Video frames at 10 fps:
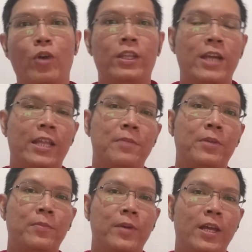aja
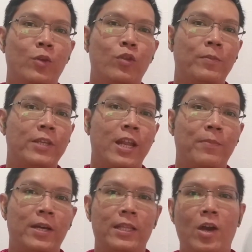teman-teman udah bisa
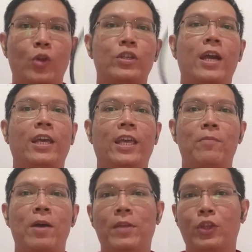dapat kaos
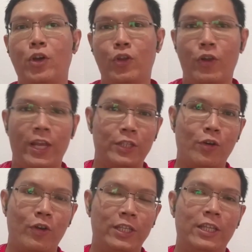kaki badminton
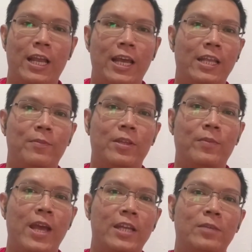Yonex original ya
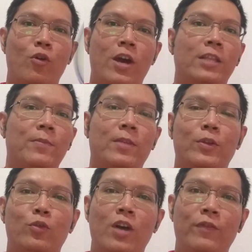teman-teman ya semoga
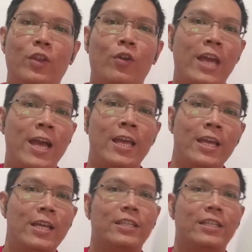teman-teman suka videonya